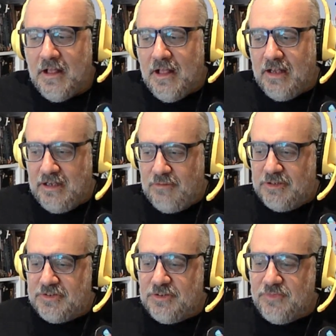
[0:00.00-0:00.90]
In
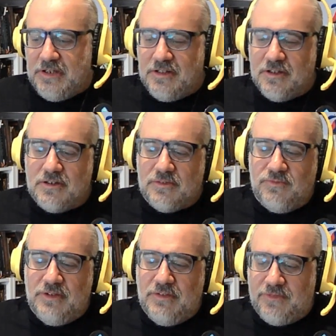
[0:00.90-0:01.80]
questo video
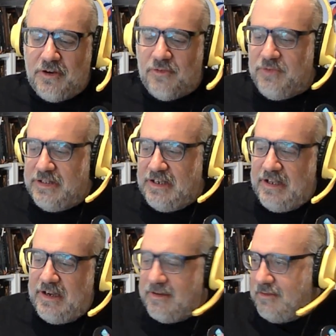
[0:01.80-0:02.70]
vi farò
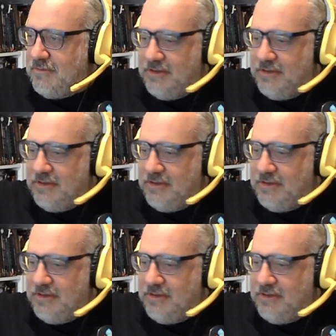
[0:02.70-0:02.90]
vedere